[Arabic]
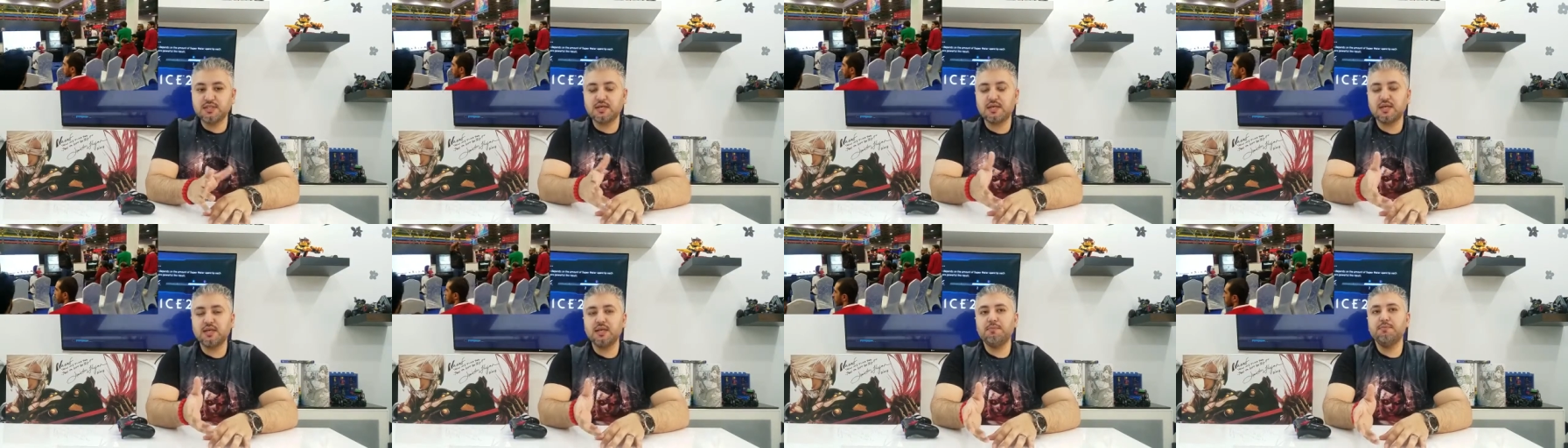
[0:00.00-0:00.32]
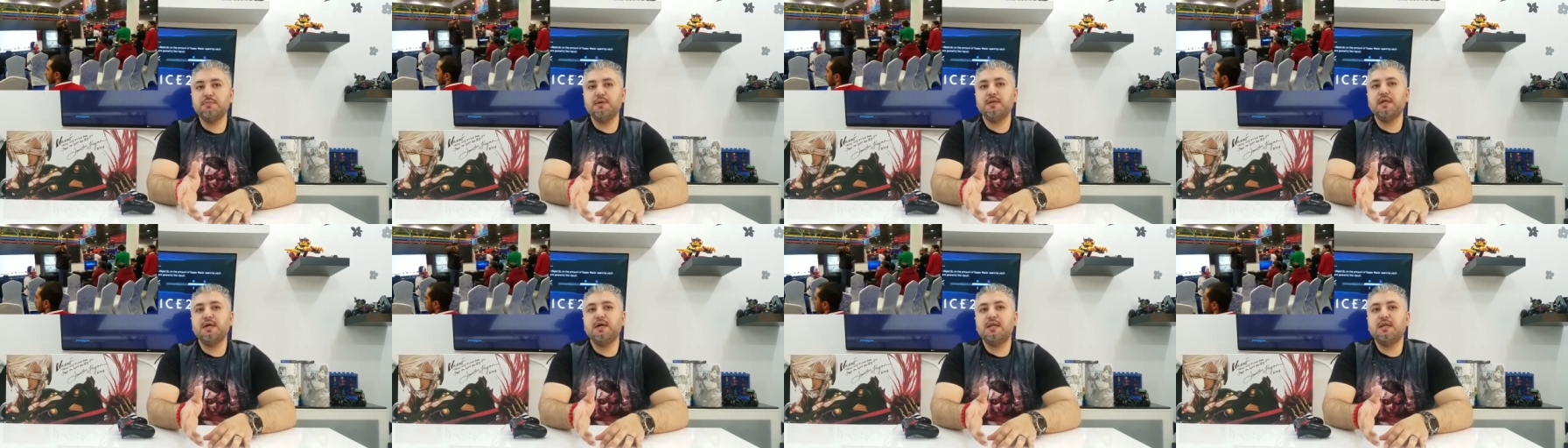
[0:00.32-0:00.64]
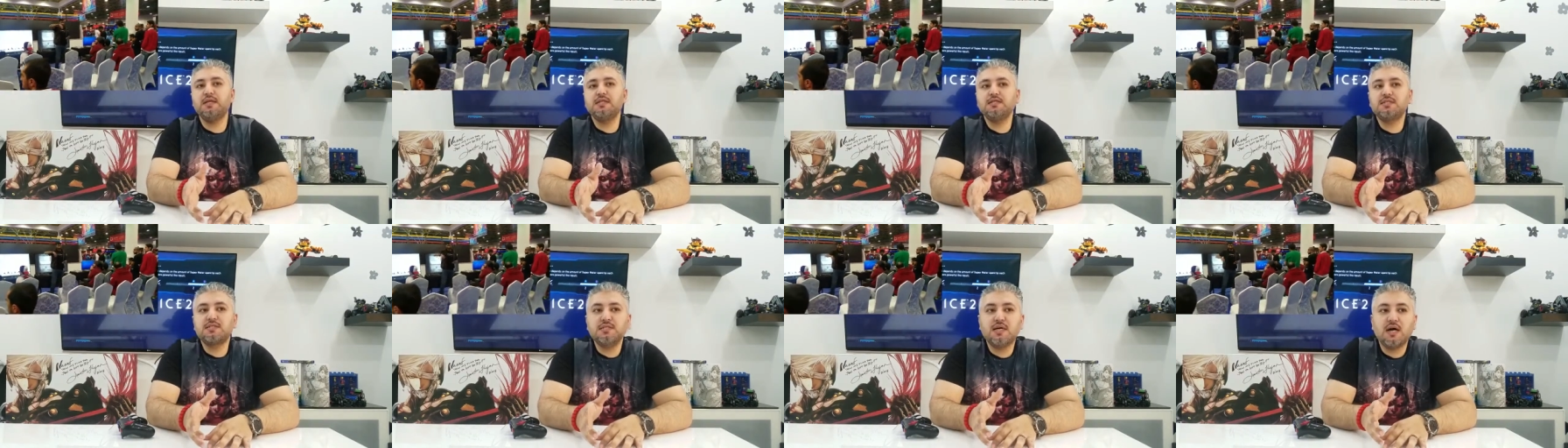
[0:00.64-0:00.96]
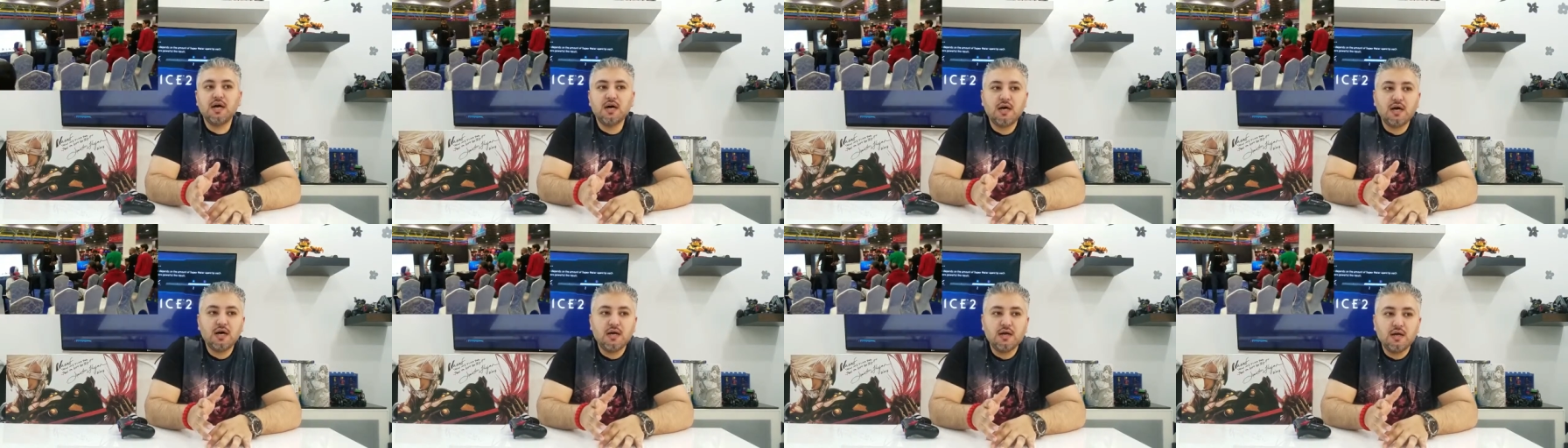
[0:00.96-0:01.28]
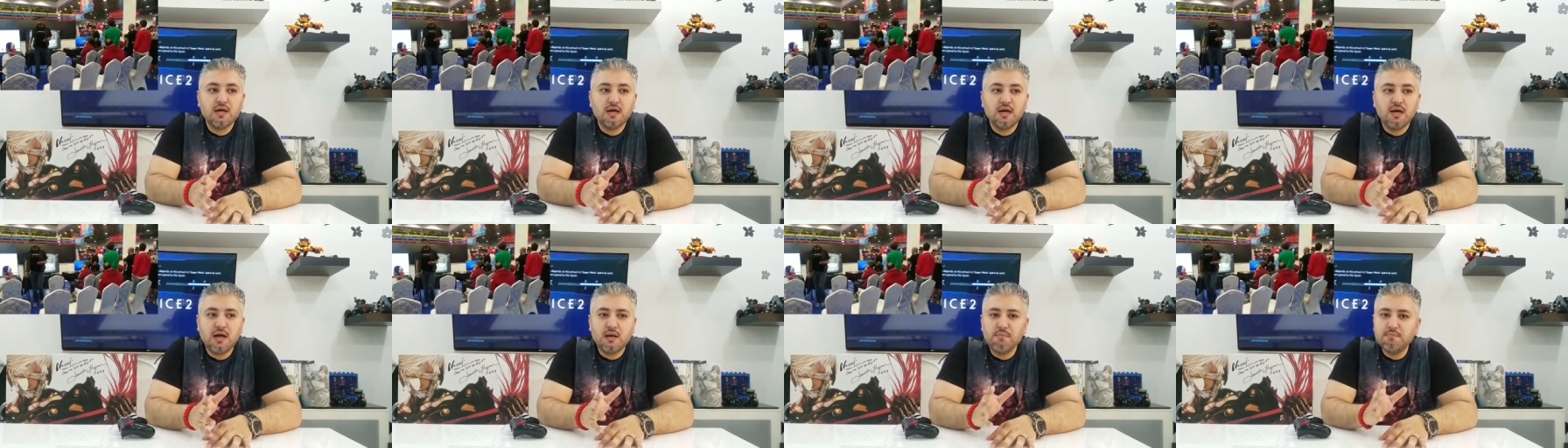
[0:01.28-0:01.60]
تقريبا على
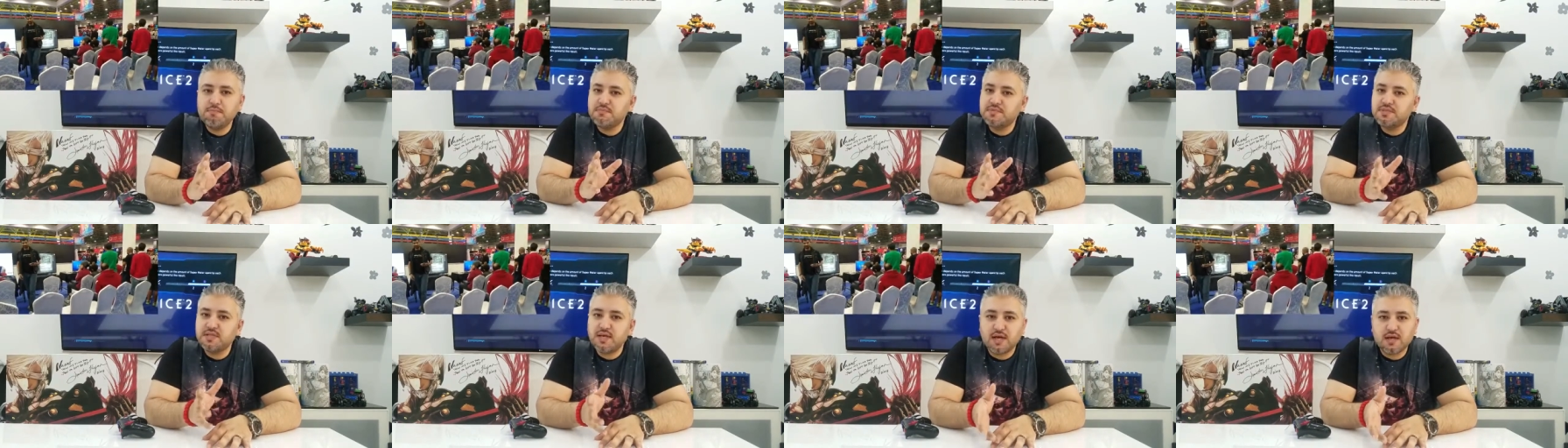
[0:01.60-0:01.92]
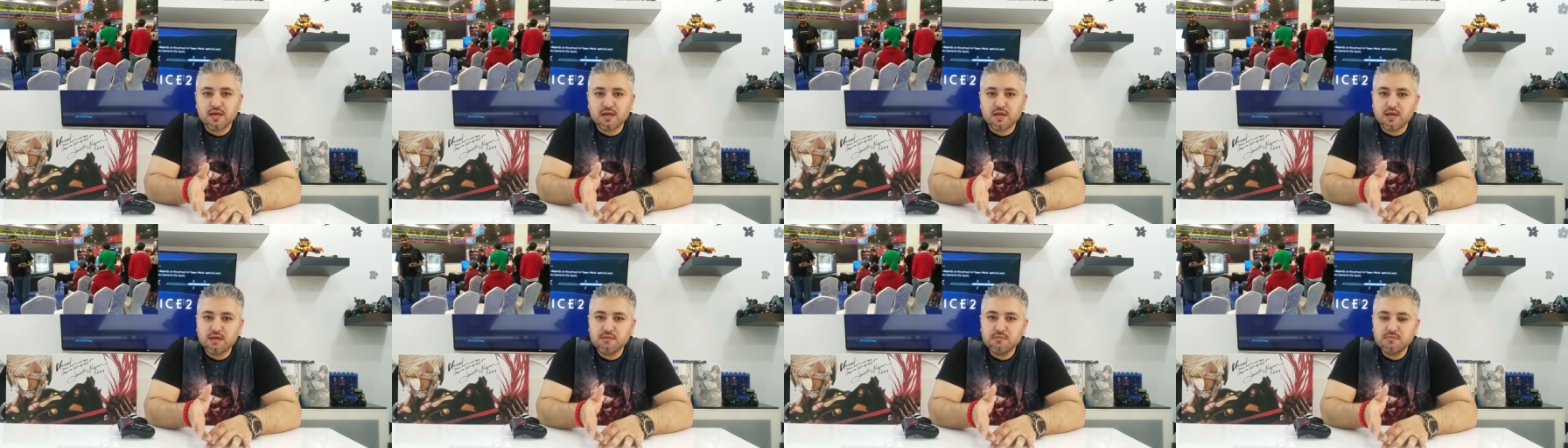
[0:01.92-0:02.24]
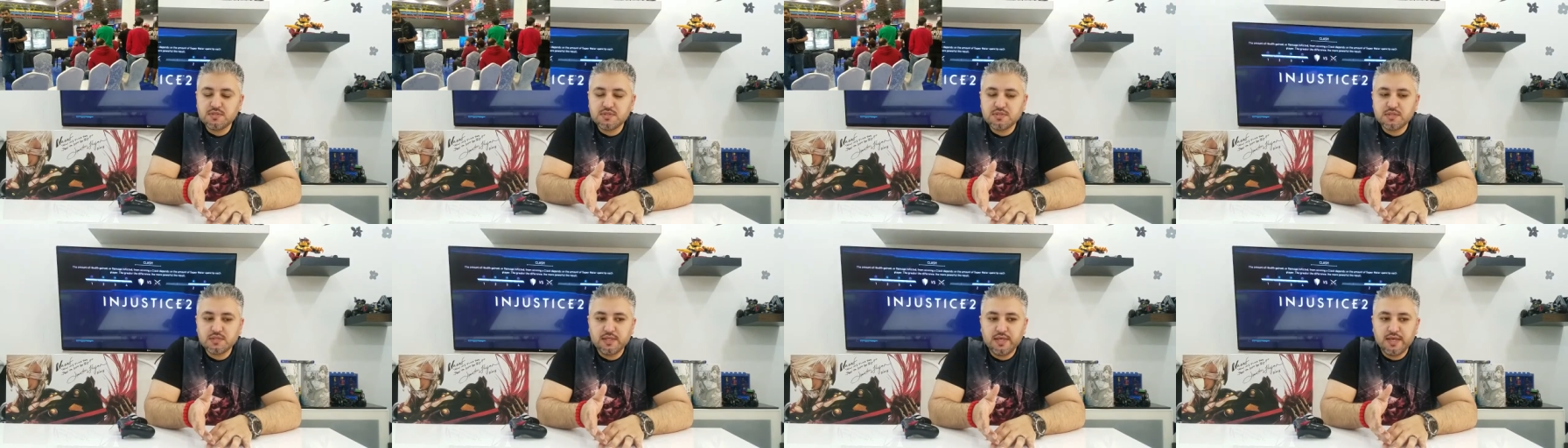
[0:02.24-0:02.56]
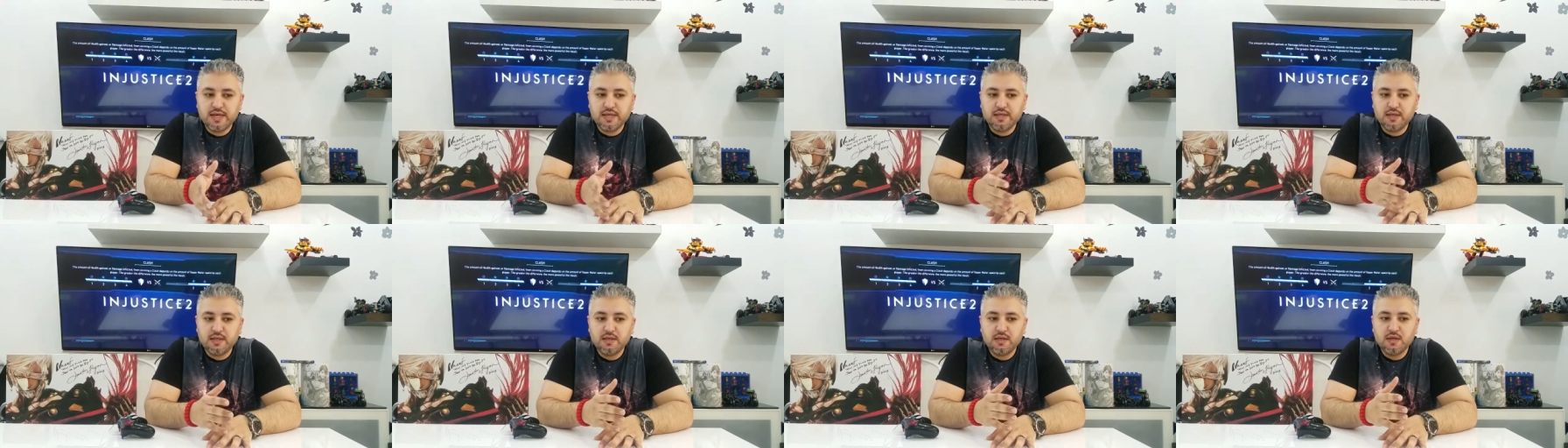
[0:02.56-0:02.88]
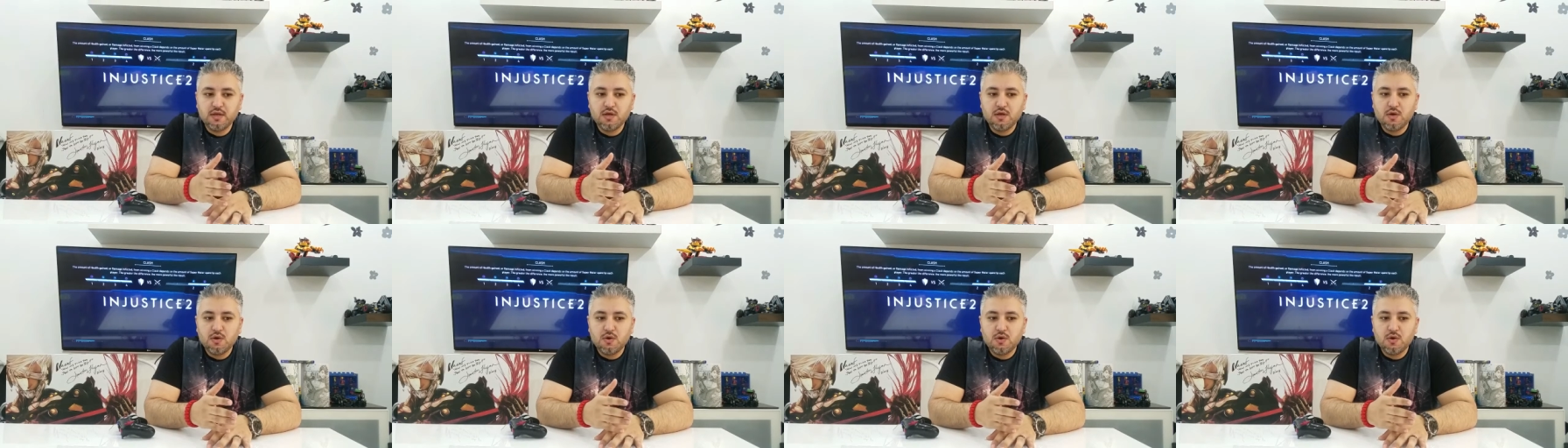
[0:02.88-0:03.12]
الساعة هم ساعة 5 يعني